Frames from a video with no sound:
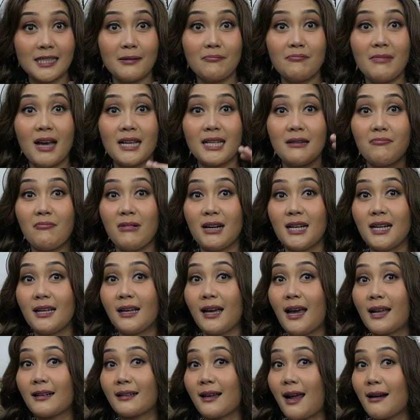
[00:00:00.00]
sembari
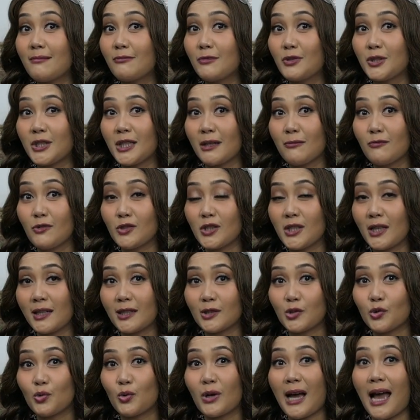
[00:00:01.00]
mendengarkan
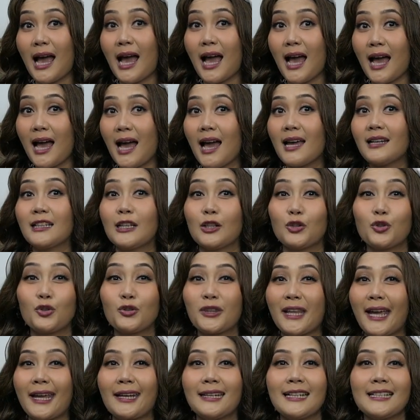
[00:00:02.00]
musik-musik kesukaan.
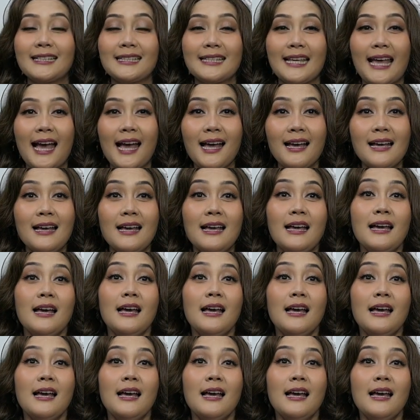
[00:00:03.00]
Itu teknis ya.